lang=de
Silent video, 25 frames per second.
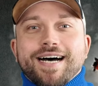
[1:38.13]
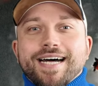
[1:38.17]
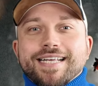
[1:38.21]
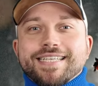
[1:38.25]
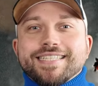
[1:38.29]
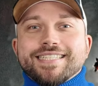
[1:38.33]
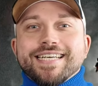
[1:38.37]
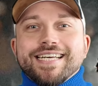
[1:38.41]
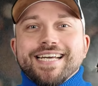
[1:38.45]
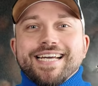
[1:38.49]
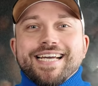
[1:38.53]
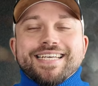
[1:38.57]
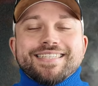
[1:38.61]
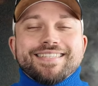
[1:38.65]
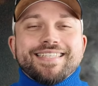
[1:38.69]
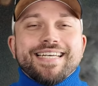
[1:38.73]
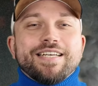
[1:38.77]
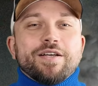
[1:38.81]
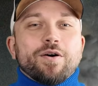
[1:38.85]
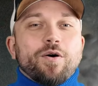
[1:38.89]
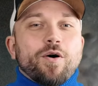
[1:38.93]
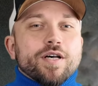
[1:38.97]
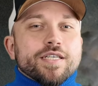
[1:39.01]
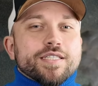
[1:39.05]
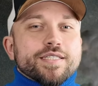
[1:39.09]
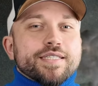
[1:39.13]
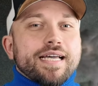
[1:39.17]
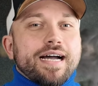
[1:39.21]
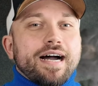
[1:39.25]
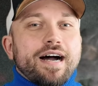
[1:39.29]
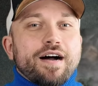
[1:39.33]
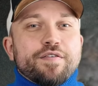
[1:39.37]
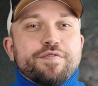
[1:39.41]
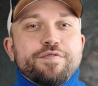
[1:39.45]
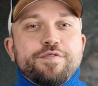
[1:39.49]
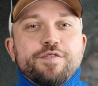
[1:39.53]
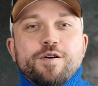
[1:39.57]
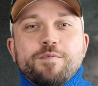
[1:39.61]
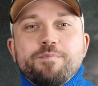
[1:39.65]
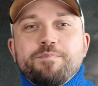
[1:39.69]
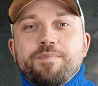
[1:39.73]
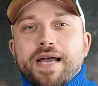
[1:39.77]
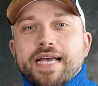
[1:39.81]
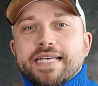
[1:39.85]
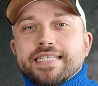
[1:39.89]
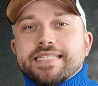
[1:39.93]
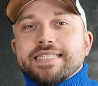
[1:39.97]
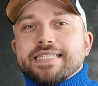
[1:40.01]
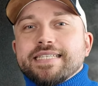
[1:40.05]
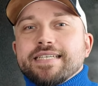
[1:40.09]
hat den Oscar für
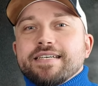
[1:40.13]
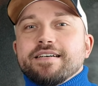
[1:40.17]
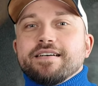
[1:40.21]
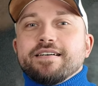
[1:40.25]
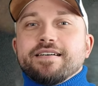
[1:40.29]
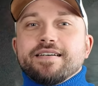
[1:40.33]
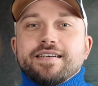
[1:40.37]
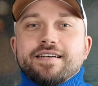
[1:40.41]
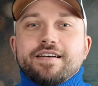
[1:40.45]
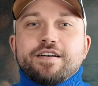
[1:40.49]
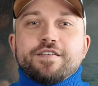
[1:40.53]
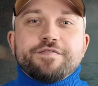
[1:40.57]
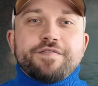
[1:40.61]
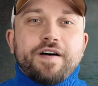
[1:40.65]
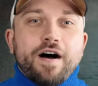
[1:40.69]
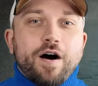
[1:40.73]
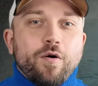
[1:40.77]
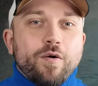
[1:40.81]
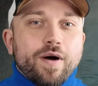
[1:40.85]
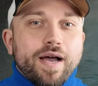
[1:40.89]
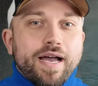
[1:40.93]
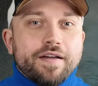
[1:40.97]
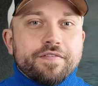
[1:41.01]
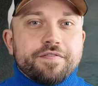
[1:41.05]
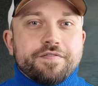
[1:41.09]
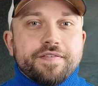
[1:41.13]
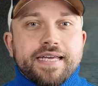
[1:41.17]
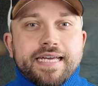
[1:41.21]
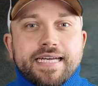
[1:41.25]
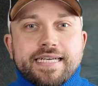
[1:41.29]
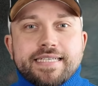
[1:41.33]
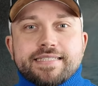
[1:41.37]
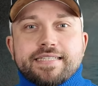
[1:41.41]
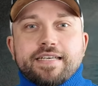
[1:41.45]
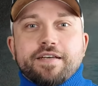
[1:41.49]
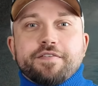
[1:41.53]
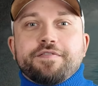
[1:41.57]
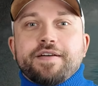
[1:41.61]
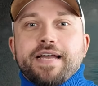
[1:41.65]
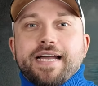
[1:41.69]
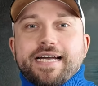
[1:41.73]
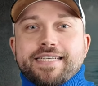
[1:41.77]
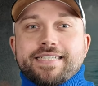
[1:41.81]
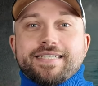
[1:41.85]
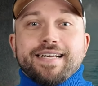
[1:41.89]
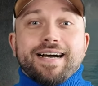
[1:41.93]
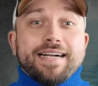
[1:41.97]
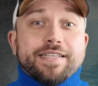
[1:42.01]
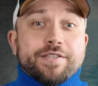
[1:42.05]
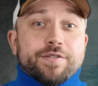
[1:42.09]
beste
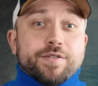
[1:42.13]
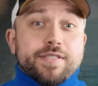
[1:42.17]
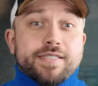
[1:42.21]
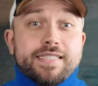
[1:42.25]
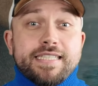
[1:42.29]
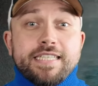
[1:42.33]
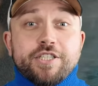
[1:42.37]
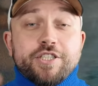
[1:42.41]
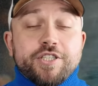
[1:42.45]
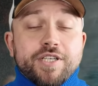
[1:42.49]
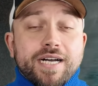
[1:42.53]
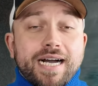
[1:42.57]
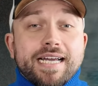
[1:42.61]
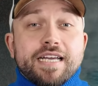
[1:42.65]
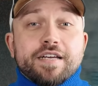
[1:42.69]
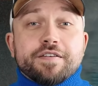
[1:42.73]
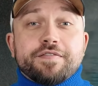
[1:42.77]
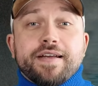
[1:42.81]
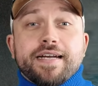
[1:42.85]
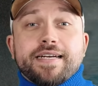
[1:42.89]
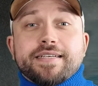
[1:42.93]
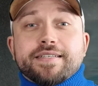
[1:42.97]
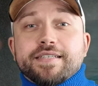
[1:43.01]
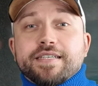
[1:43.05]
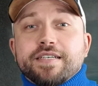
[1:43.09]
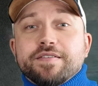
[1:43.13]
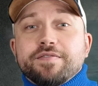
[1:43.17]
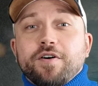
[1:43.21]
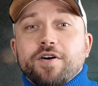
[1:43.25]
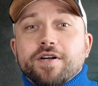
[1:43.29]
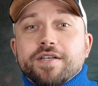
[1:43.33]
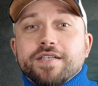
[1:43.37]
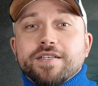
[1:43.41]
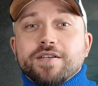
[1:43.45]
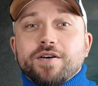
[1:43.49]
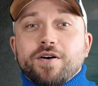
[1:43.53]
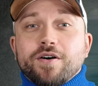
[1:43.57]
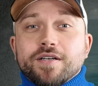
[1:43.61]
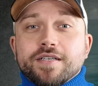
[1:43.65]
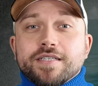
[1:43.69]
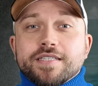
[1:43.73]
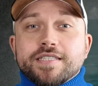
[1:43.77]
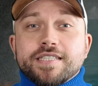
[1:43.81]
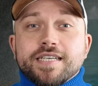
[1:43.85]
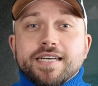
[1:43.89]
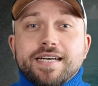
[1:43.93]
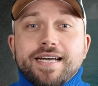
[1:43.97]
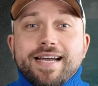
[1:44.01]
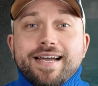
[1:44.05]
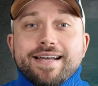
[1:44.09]
VFX-Effekte, also CGI-Effekte gewonnen
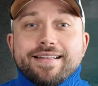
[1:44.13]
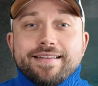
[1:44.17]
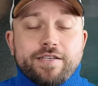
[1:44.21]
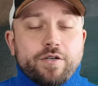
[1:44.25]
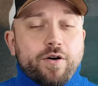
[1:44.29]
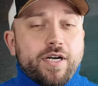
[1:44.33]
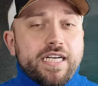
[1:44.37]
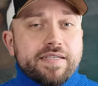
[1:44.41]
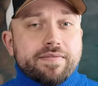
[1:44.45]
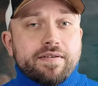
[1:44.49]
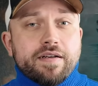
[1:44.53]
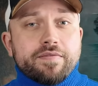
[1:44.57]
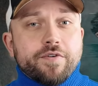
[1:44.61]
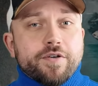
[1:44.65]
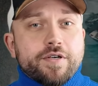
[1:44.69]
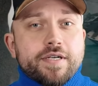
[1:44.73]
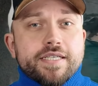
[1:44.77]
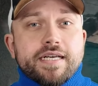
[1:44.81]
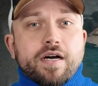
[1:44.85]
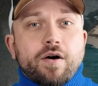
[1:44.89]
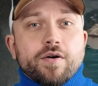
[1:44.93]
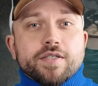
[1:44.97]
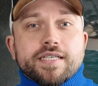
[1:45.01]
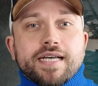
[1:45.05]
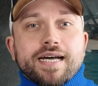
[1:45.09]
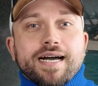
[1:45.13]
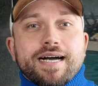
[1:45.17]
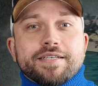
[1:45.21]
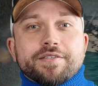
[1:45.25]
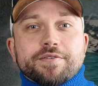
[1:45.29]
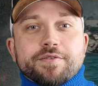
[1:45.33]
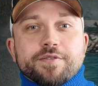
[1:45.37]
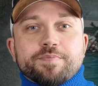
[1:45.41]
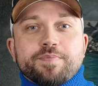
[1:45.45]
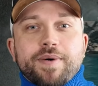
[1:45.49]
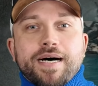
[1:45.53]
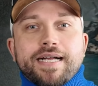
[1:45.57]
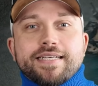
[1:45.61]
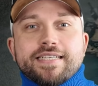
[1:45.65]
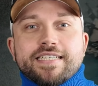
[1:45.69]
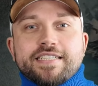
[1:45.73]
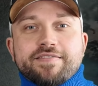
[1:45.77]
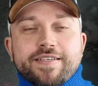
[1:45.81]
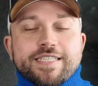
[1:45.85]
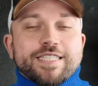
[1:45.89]
und die Leute waren wirklich außer Rand und Band.